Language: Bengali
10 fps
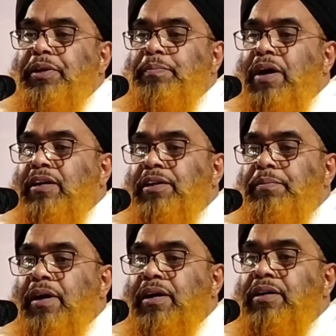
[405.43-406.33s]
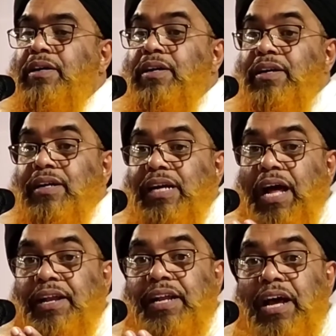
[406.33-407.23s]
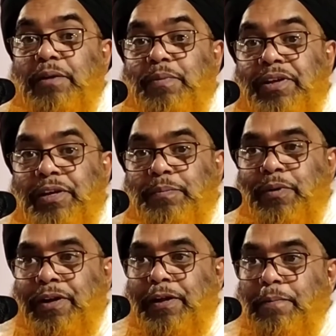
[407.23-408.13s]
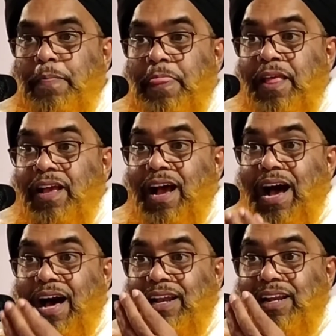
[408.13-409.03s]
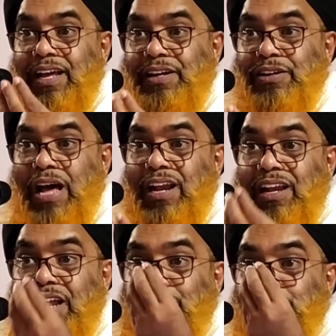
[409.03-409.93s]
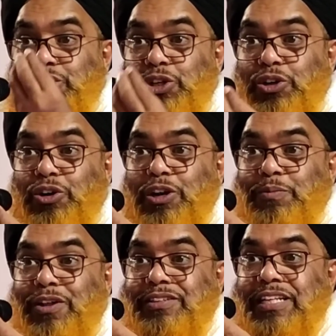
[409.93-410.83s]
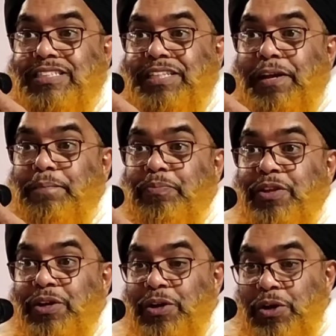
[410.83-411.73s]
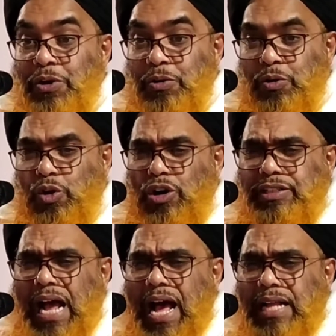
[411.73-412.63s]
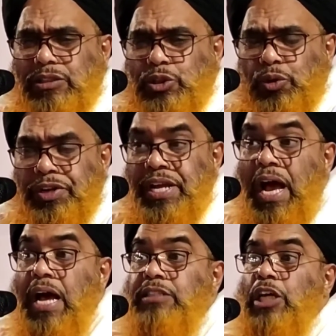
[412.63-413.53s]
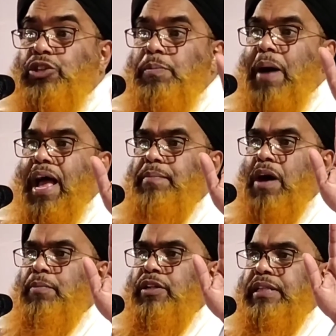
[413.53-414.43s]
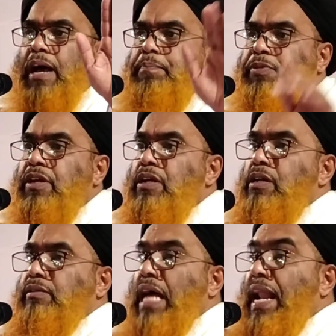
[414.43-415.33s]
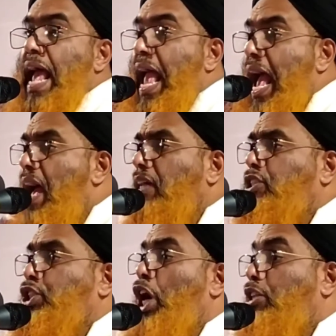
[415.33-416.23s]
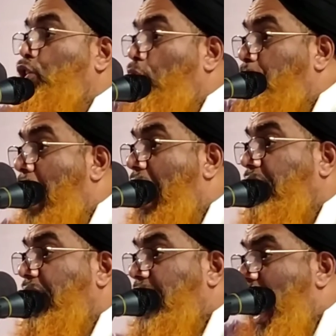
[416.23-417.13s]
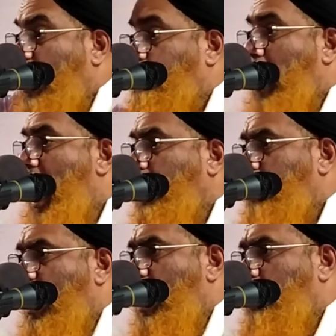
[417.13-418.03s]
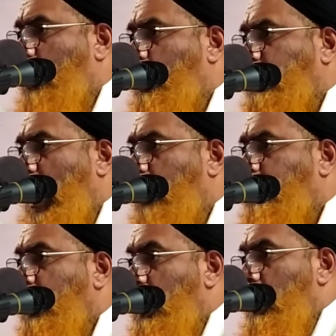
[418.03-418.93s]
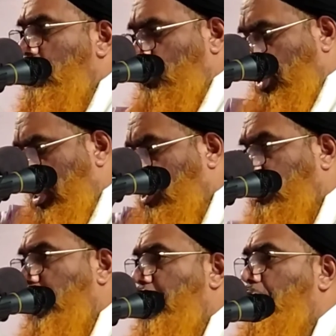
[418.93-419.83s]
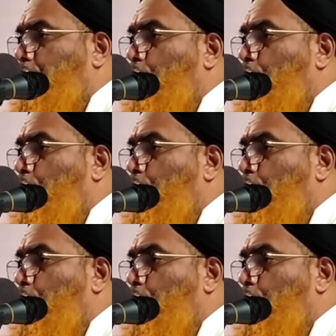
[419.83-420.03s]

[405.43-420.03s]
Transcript: ধরে পাগলি মা কান্নায় ভেঙে পড়ে আল্লাহর আল্লাহ রসুল বলতেছে গোটা দুনিয়ায় যত মায়া মমতা তার এক শত ভাগের এক ভাগ মায়া মমতা সৃষ্টির